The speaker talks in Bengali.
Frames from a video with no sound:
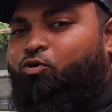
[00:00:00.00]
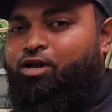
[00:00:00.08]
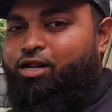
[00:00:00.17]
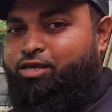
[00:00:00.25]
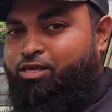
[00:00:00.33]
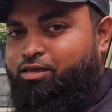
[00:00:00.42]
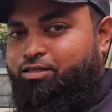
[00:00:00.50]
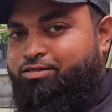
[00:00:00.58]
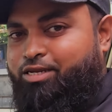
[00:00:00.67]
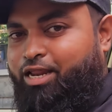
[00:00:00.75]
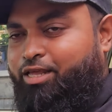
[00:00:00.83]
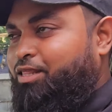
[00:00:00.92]
ধরে রাখি
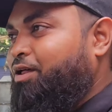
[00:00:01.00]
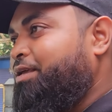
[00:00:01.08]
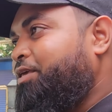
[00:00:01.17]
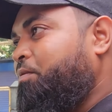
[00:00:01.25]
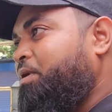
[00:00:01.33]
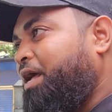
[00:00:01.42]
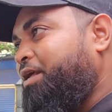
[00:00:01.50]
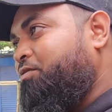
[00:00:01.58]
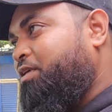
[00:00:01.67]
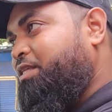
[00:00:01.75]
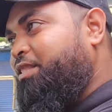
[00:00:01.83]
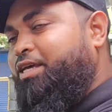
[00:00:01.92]
স্টিয়ারিং তাহলে কী হবে গাড়ি
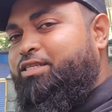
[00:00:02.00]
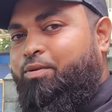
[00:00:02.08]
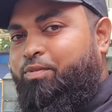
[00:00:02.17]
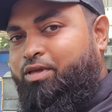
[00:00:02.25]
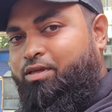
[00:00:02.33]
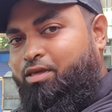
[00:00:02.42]
কিন্তু এই দিকে যাবে